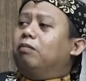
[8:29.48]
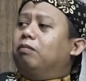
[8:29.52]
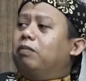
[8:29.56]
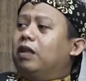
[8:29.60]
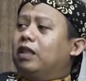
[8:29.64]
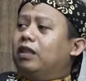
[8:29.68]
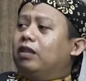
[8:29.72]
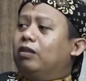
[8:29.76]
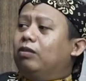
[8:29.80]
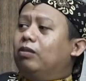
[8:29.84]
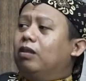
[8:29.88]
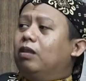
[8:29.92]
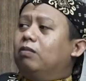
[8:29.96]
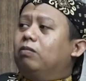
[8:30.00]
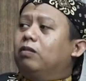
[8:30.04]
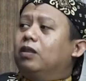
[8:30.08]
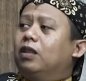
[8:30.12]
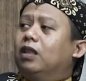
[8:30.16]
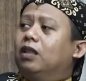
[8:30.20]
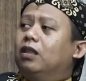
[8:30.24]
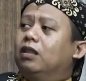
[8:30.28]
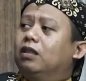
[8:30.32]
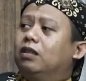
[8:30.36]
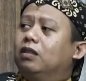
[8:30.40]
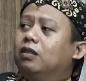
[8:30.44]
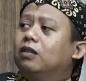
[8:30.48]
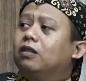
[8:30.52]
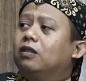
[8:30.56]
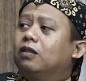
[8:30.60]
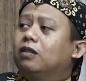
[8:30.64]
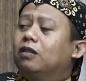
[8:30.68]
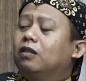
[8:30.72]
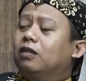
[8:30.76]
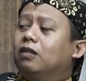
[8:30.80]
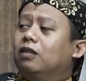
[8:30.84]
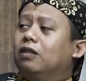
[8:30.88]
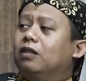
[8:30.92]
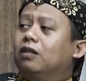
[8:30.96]
empat itu apa, Kang?
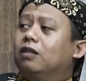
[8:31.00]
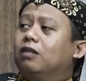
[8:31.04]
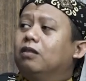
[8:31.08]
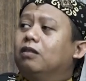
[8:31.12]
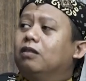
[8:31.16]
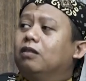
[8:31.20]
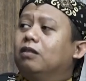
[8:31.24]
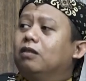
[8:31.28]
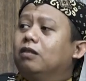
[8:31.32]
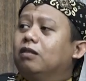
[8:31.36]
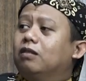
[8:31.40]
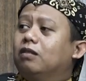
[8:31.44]
uh,